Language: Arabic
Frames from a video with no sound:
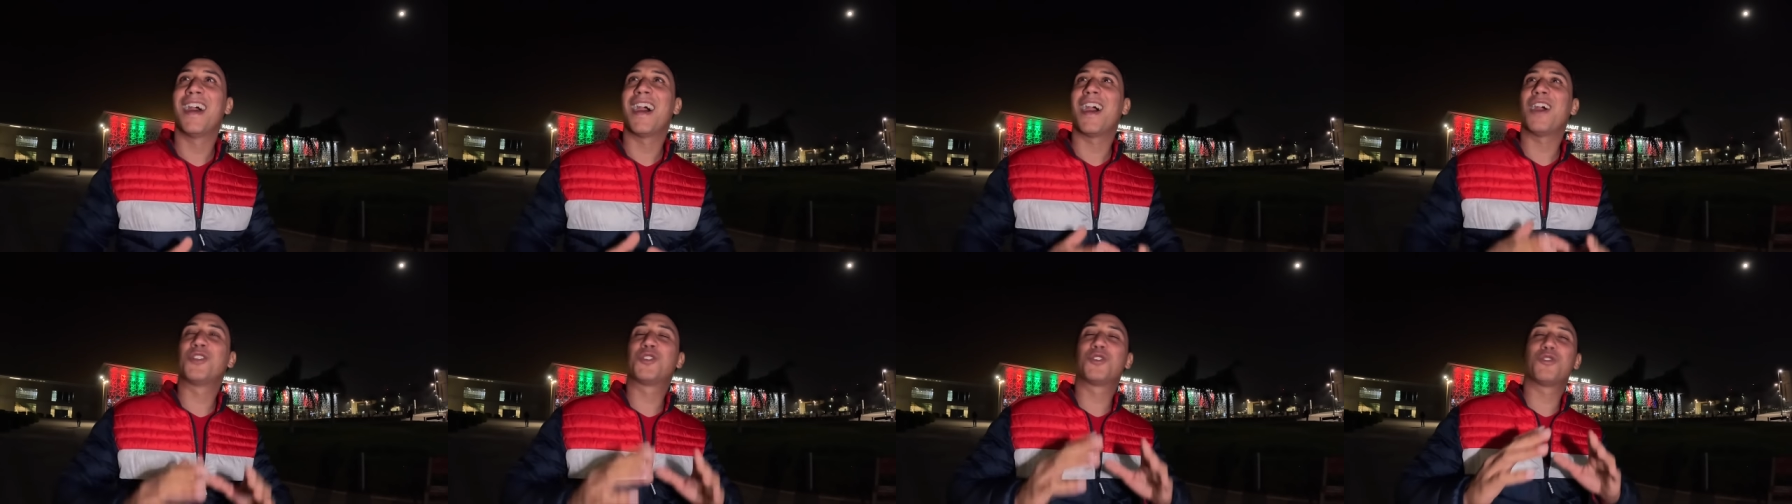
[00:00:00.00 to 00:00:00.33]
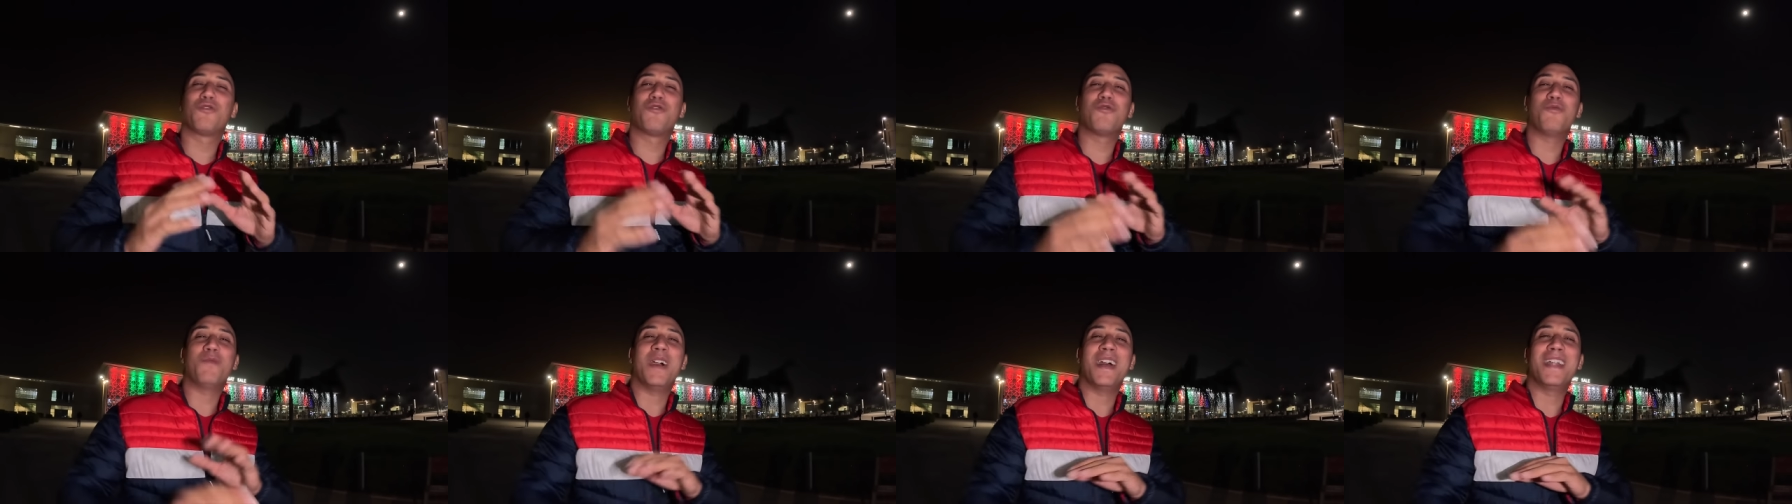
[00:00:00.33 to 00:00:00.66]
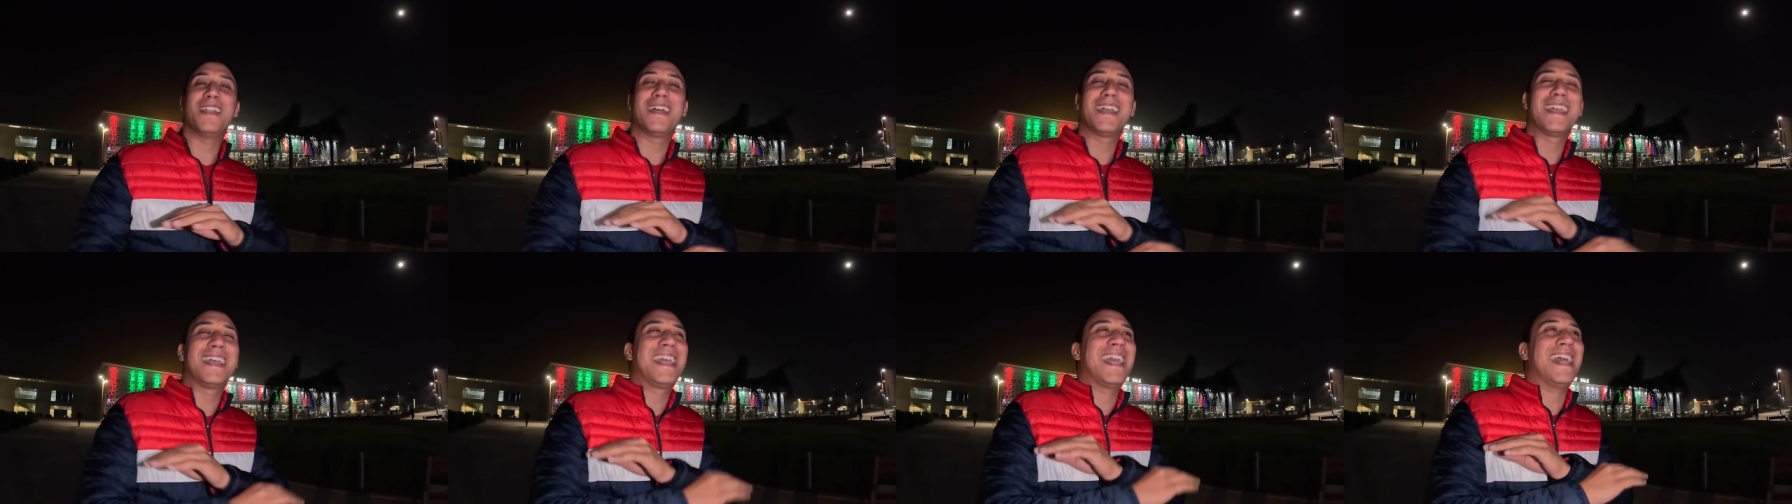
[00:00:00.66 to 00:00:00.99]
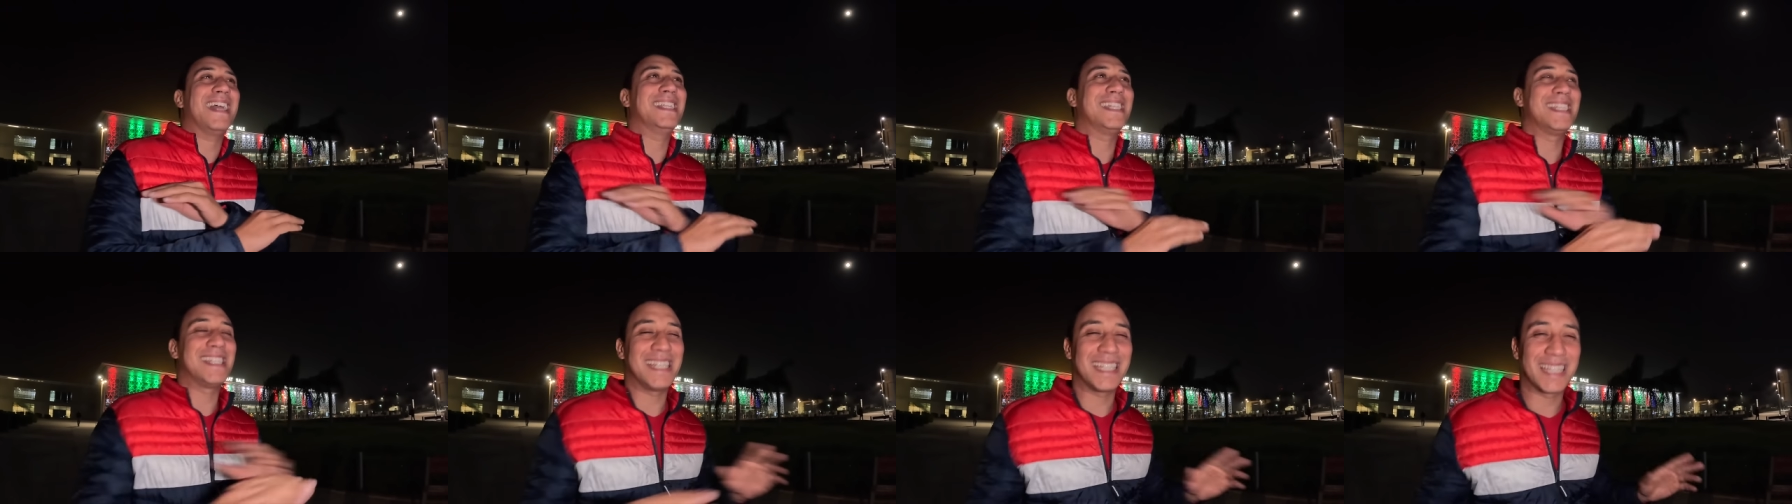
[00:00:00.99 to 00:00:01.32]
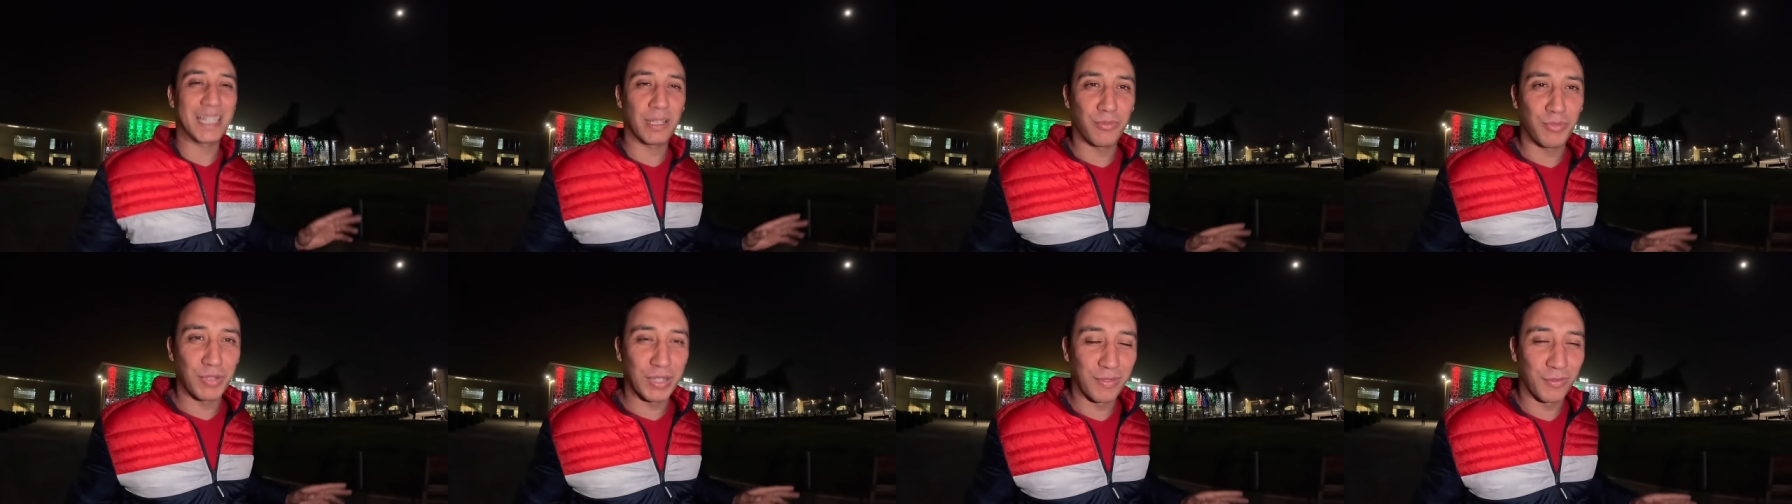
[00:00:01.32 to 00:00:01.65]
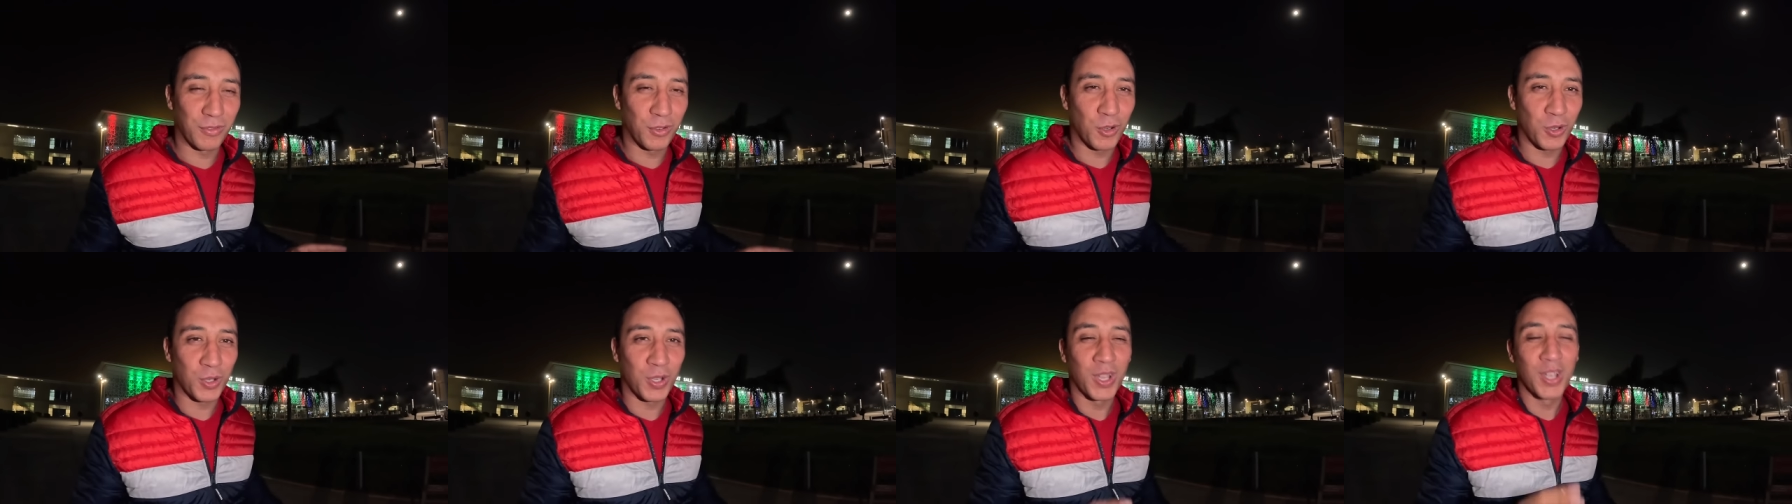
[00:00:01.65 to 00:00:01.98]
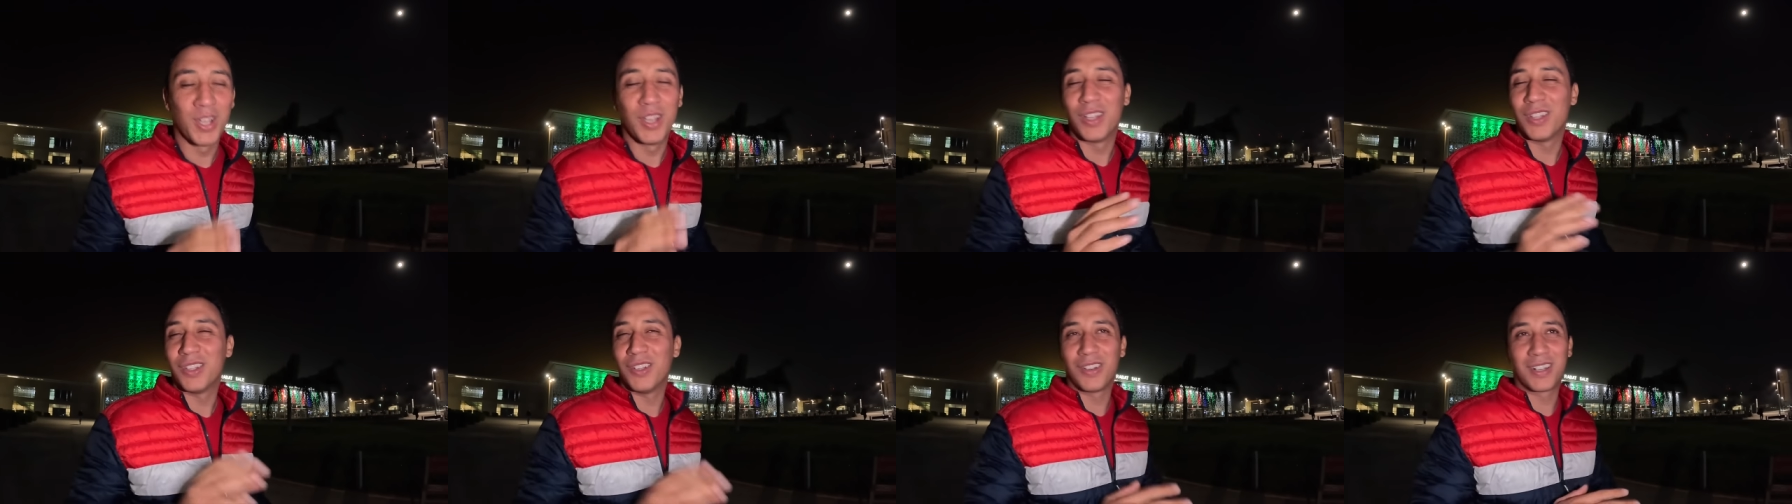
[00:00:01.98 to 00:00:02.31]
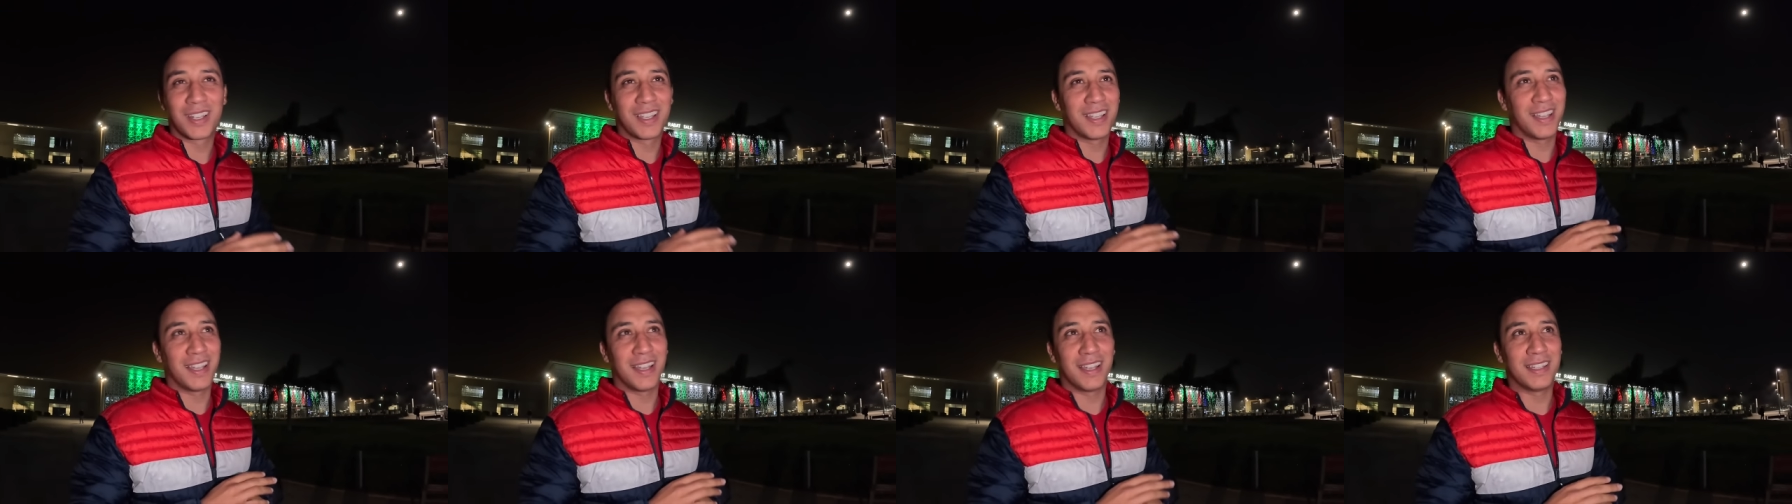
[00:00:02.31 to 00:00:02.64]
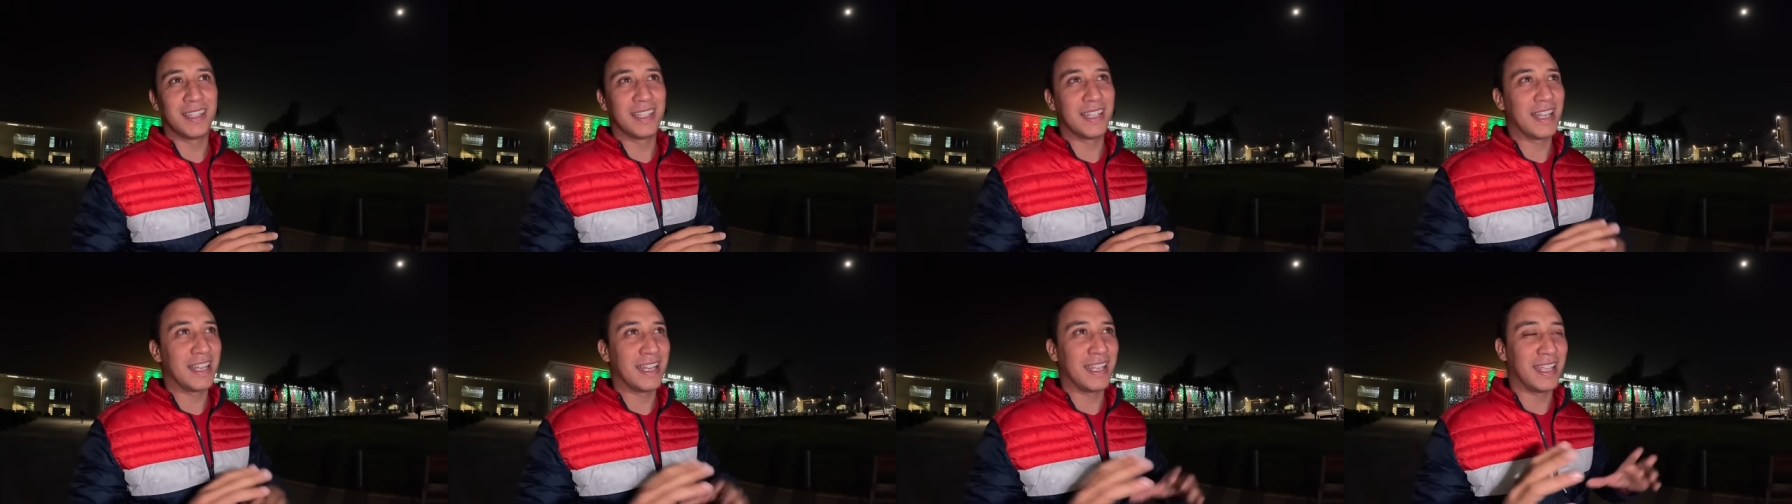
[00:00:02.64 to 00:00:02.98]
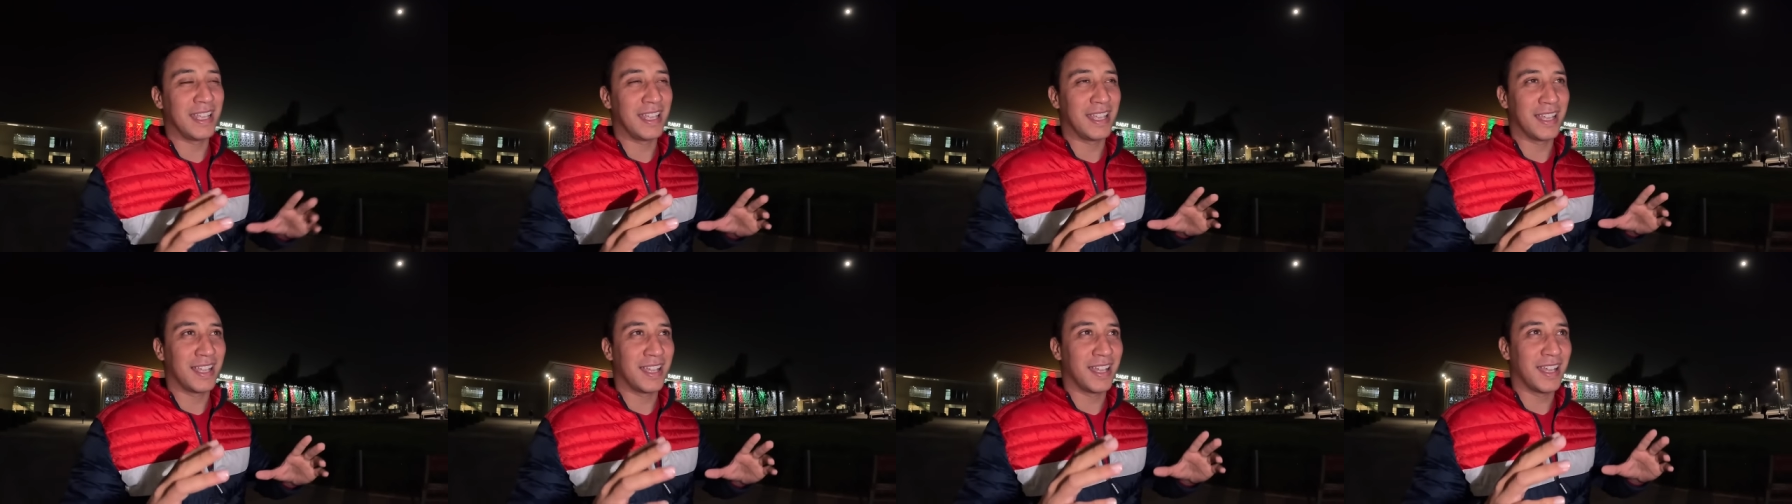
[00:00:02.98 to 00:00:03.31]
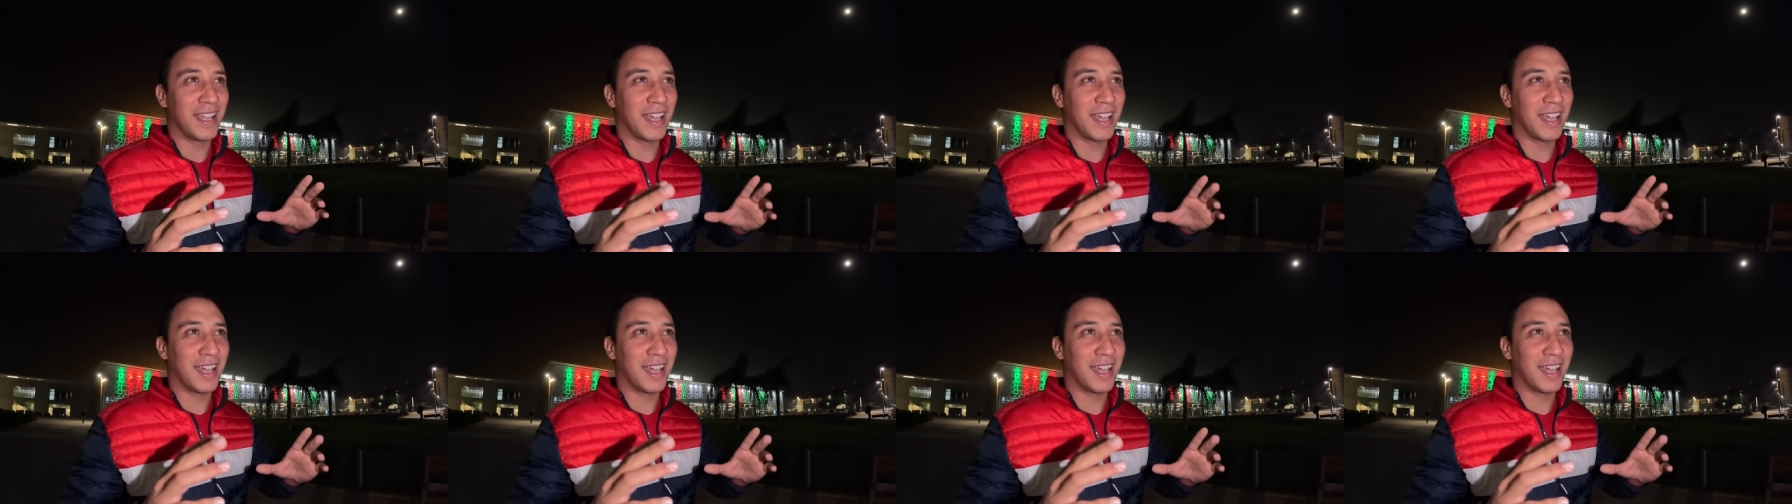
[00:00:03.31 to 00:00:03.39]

غنشوفوا معنا كاع لي زيتاب في الفلوك دونك الدراري